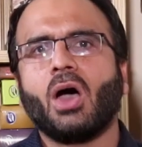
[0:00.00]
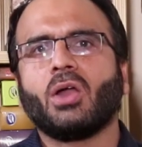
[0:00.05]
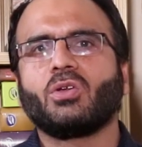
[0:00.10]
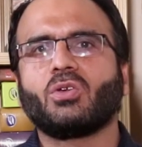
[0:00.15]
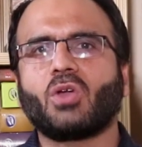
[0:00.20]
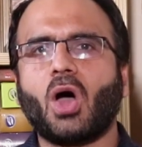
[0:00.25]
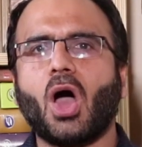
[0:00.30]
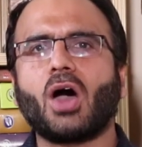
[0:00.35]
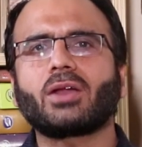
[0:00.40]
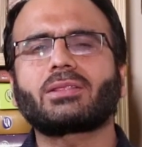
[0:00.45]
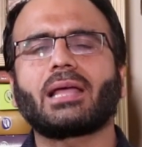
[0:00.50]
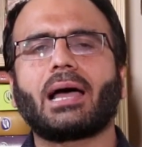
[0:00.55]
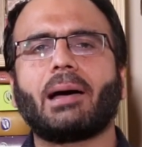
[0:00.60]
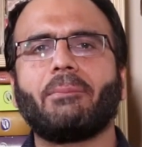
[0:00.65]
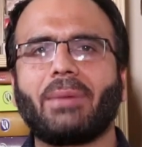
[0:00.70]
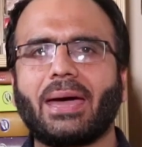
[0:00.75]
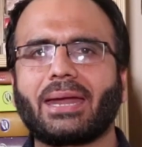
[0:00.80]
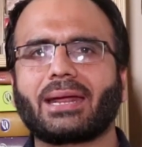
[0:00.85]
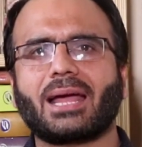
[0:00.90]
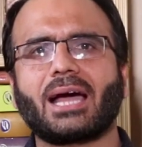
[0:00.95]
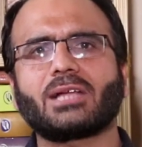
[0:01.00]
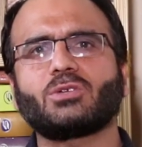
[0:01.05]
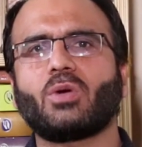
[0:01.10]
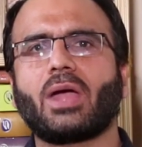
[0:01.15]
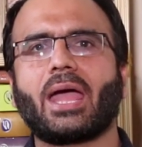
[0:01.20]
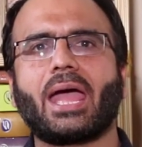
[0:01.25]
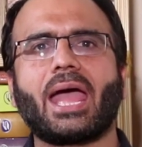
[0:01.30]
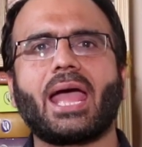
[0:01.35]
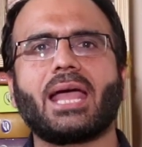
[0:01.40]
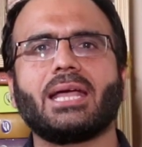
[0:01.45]
नॉर्थ अमेरिका जो
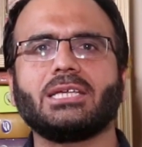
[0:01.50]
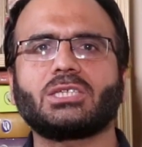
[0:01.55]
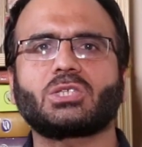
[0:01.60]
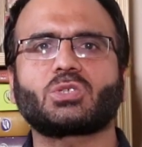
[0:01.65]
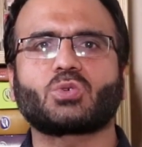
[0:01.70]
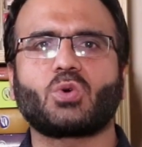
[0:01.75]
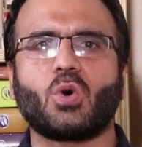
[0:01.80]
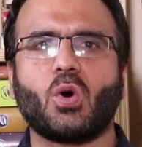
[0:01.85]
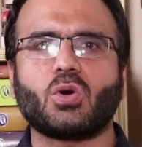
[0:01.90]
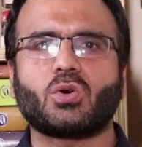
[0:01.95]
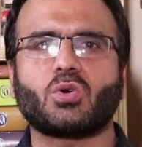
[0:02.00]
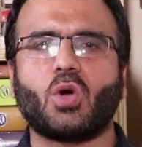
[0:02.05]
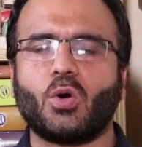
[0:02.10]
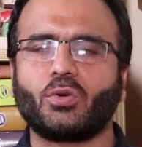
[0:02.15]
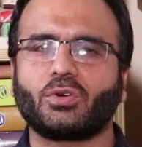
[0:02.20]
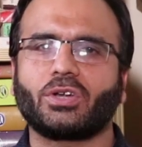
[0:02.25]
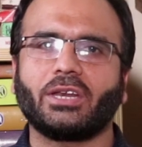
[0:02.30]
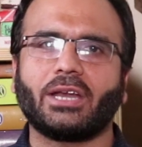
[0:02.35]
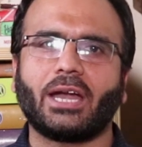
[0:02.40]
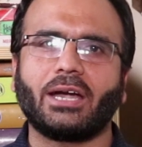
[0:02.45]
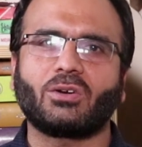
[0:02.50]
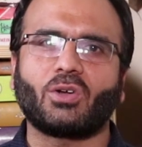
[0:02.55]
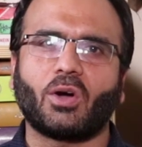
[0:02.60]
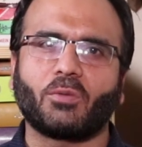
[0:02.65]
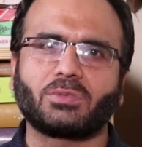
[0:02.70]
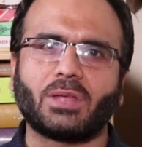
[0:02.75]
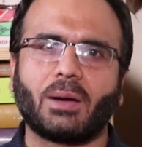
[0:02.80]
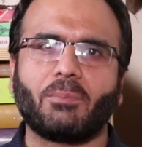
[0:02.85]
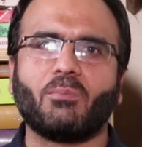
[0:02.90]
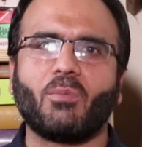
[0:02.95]
है इसको कॉन्टिनेंट
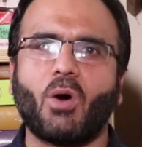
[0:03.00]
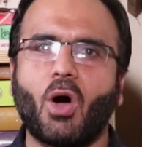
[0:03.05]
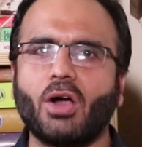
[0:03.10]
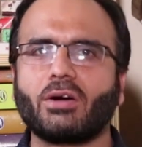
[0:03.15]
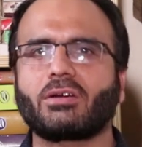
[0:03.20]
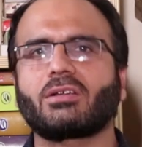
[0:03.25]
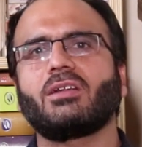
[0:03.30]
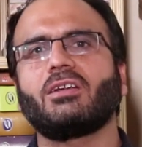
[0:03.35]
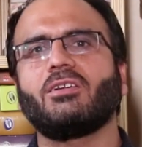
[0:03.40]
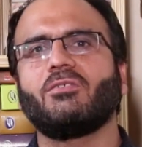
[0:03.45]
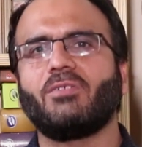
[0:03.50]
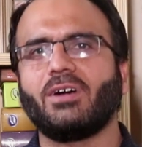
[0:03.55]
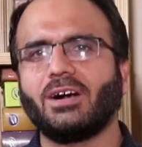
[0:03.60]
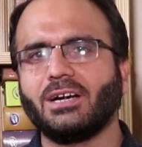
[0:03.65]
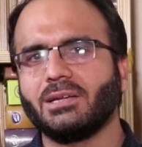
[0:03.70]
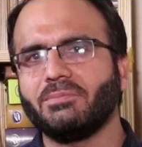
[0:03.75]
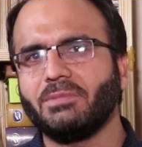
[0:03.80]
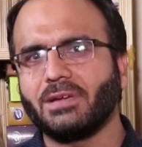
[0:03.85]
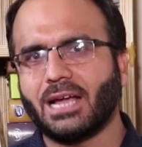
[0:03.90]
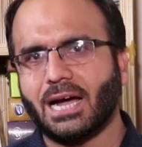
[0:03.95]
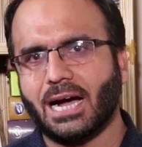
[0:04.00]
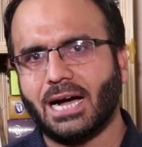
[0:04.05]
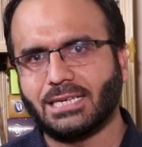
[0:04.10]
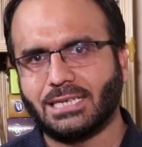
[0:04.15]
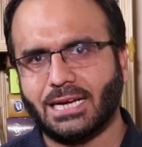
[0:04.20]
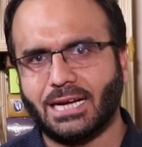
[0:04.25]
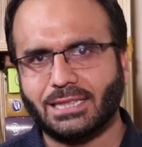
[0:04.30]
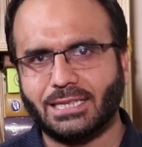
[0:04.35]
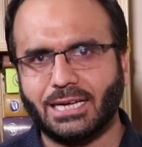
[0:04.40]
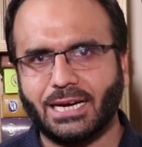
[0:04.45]
ऑफ द मॉडर्न वर्ल्ड भी कहा
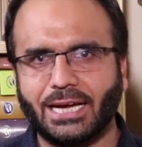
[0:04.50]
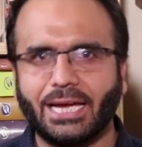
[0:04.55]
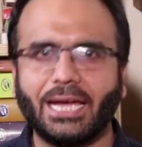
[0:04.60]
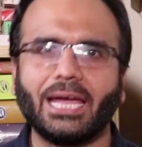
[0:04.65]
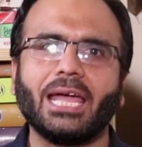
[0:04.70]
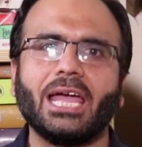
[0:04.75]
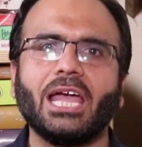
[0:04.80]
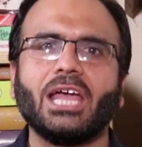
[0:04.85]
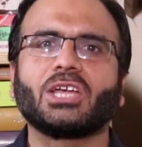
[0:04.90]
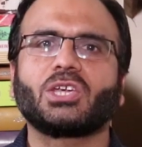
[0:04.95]
जाता है